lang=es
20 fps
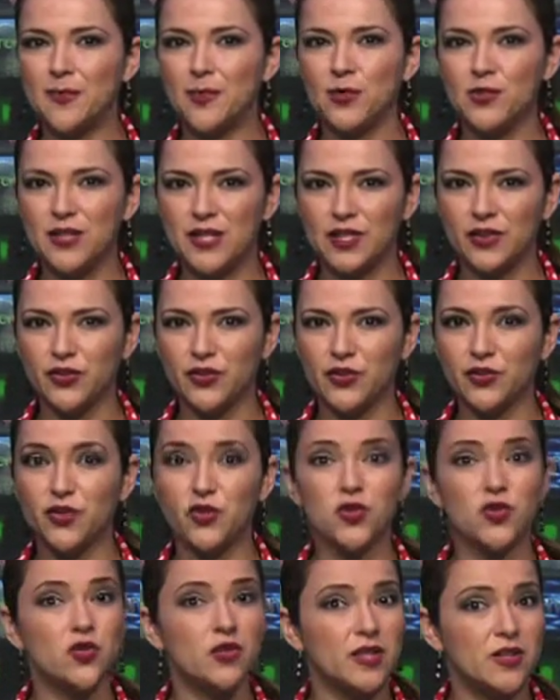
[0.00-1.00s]
proyectos,
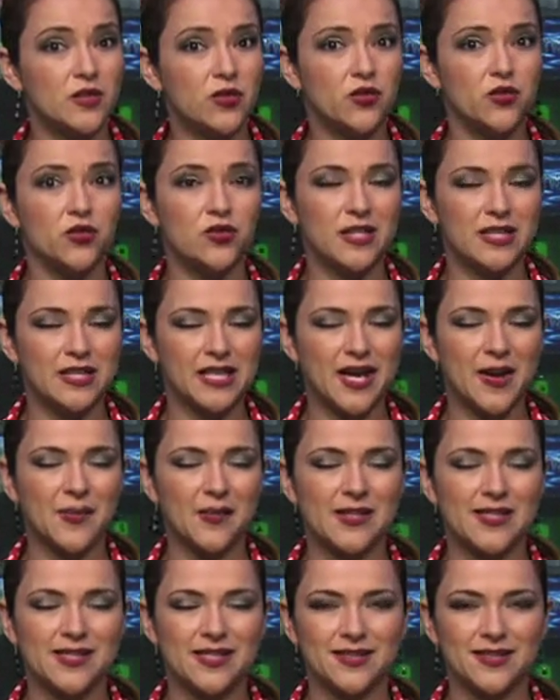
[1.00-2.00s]
todos ellos
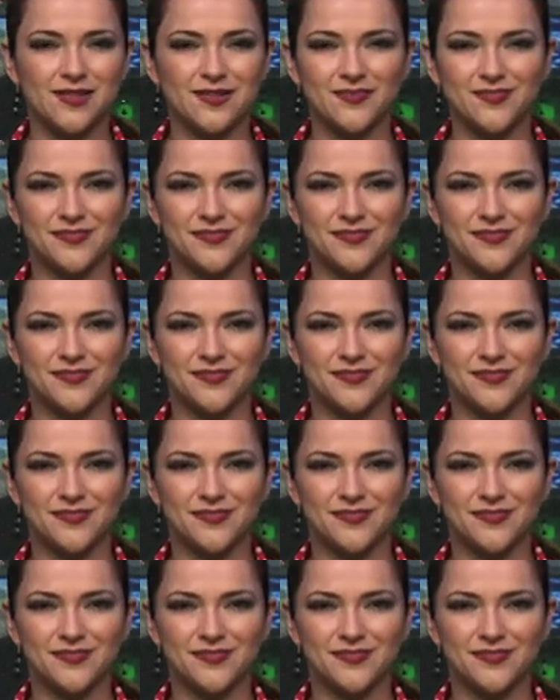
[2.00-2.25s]
sustentables.